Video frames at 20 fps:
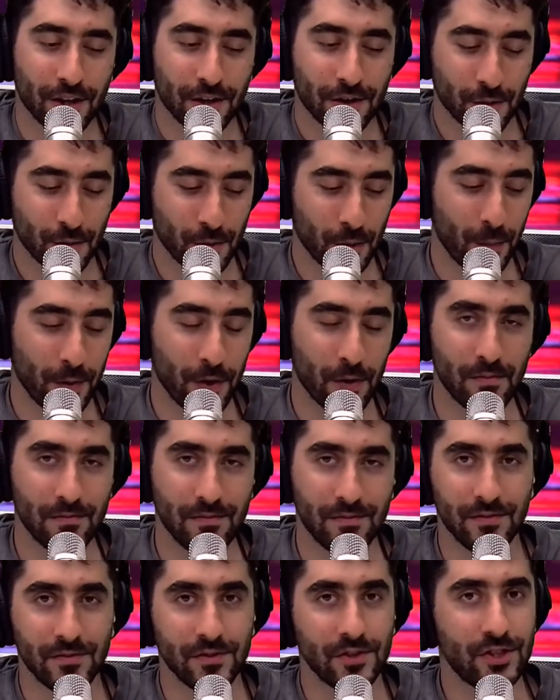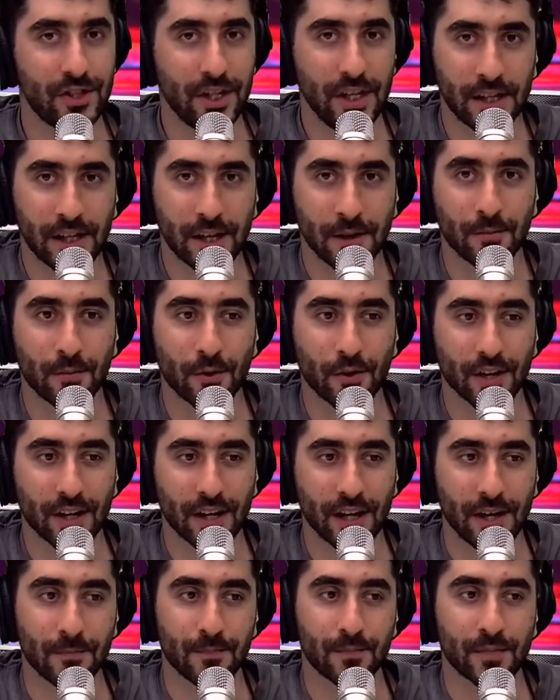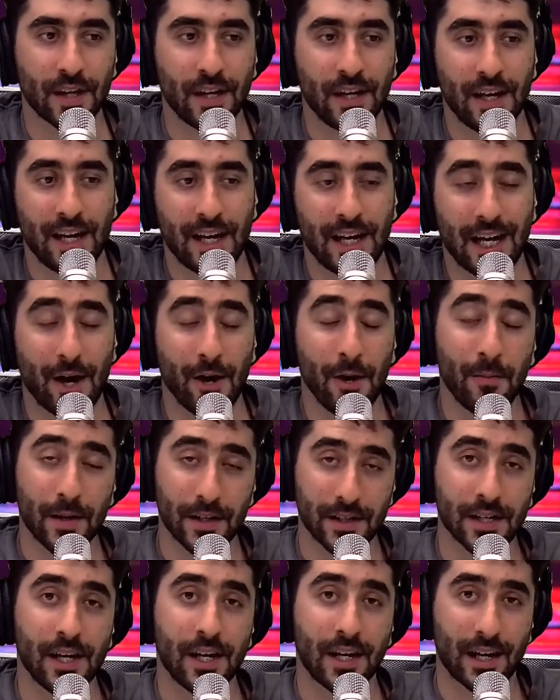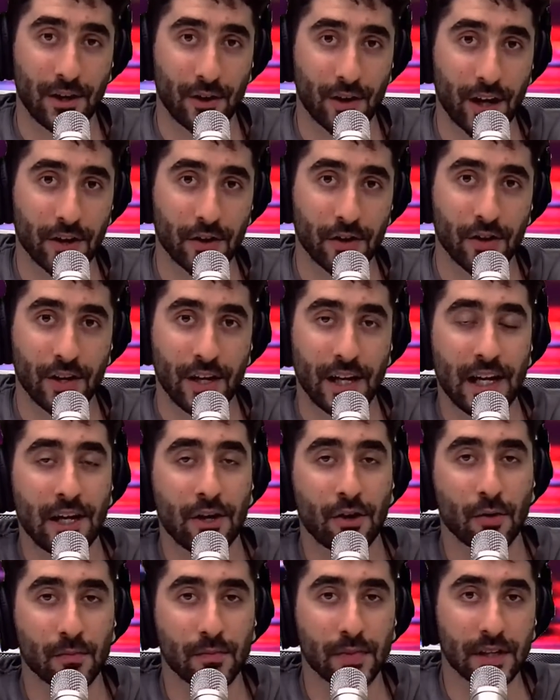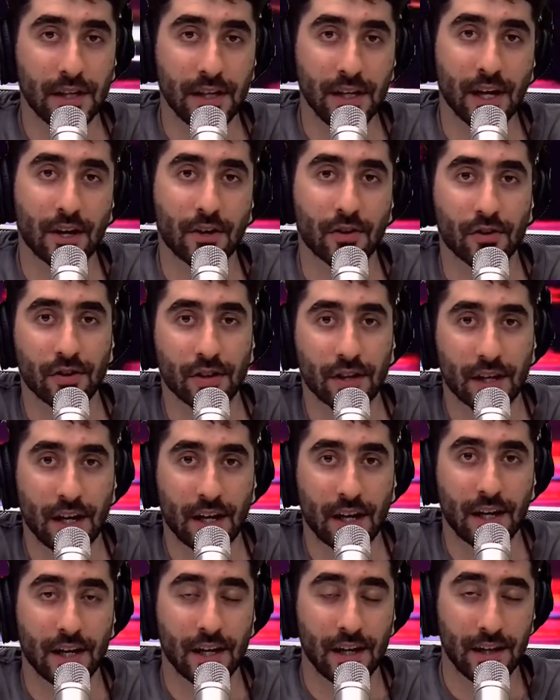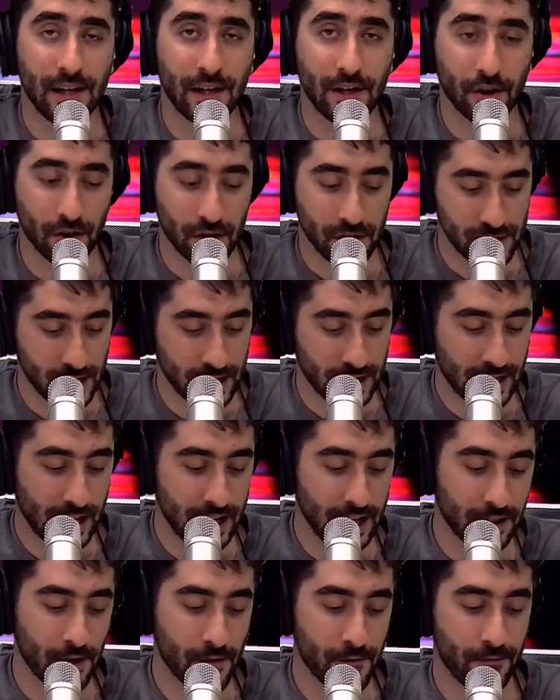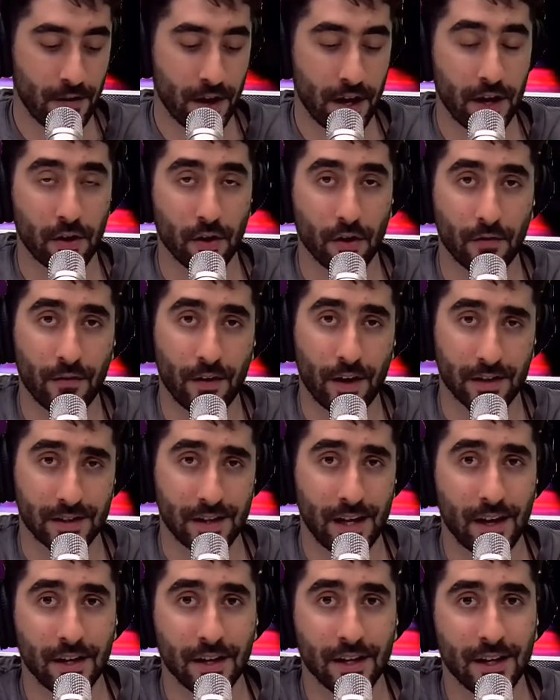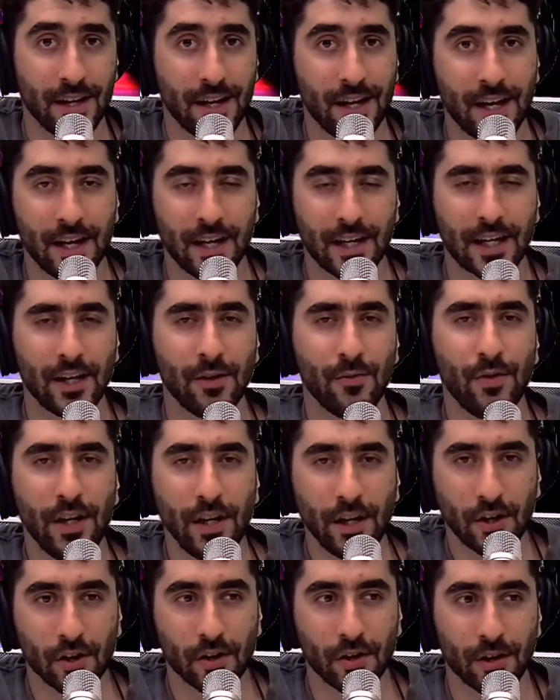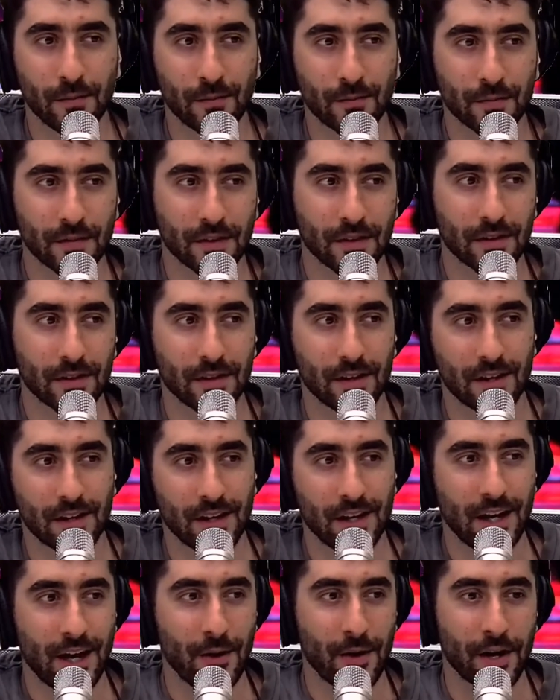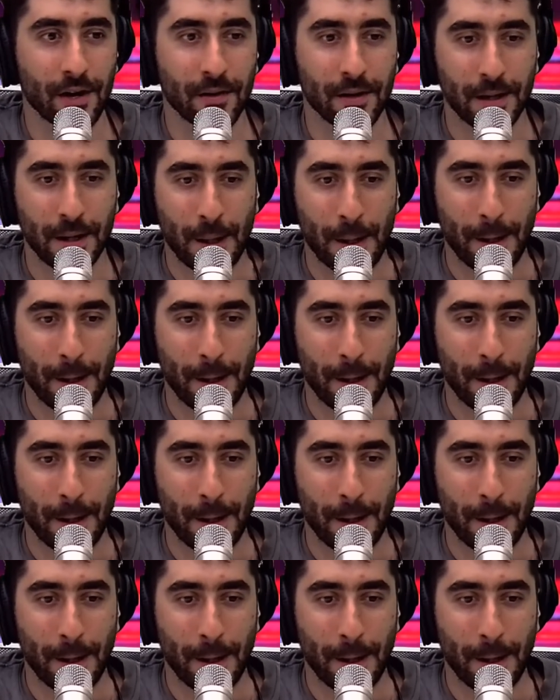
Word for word: Esto es como medio un chiste porque la vez pasada que lo ganó, él competía contra el disco de DJ Khaled, Fadero Fasad, que era un disco, a ver,